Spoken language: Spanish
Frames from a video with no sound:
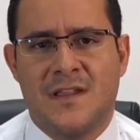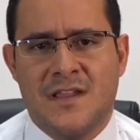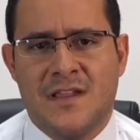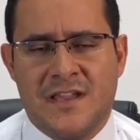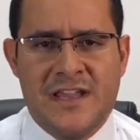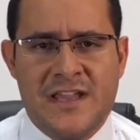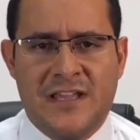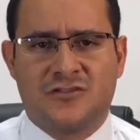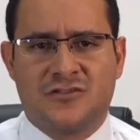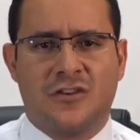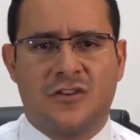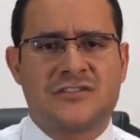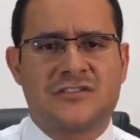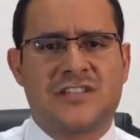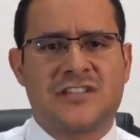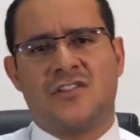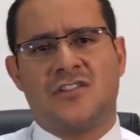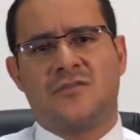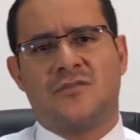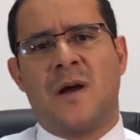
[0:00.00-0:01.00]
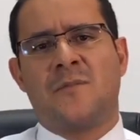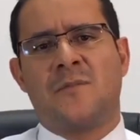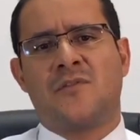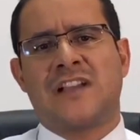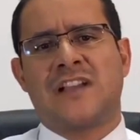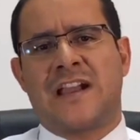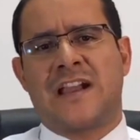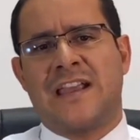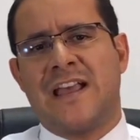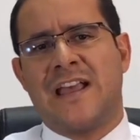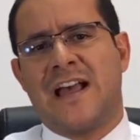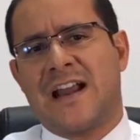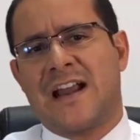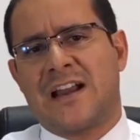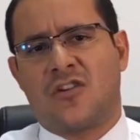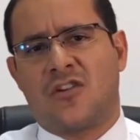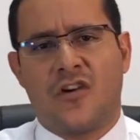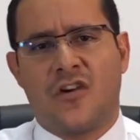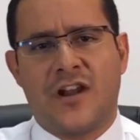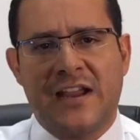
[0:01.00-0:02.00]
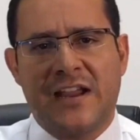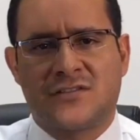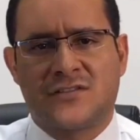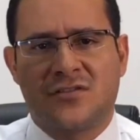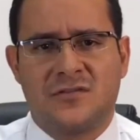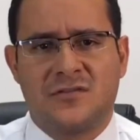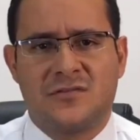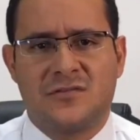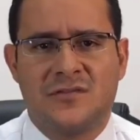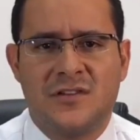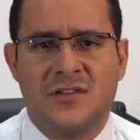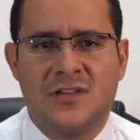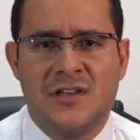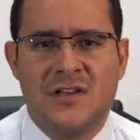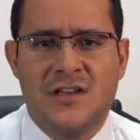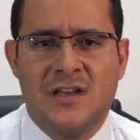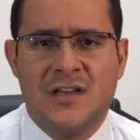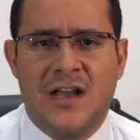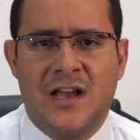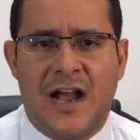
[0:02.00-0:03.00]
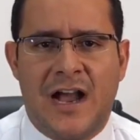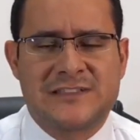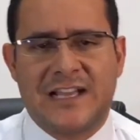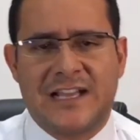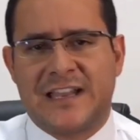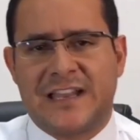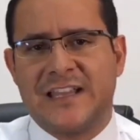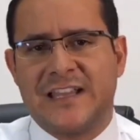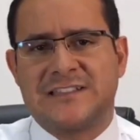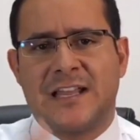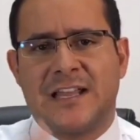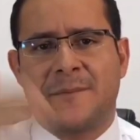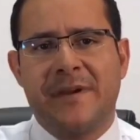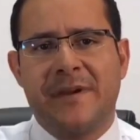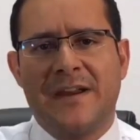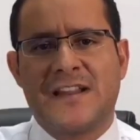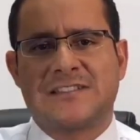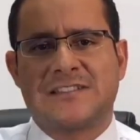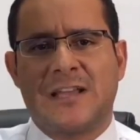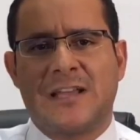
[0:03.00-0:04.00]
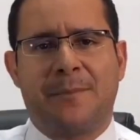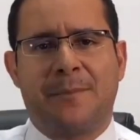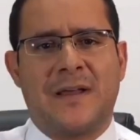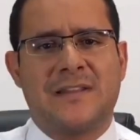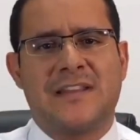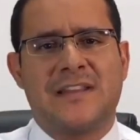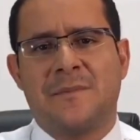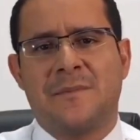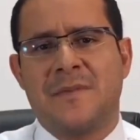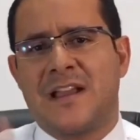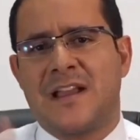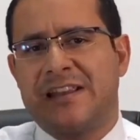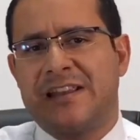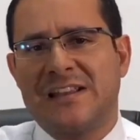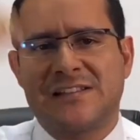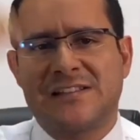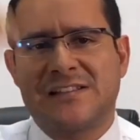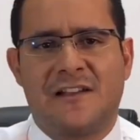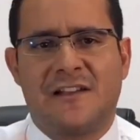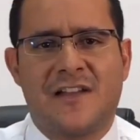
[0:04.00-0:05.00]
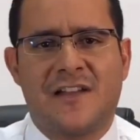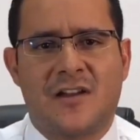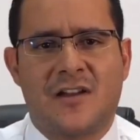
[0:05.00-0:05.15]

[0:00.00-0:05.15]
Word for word: Y entonces nos vamos a quedar con eso hasta que termine esta pandemia, quién sabe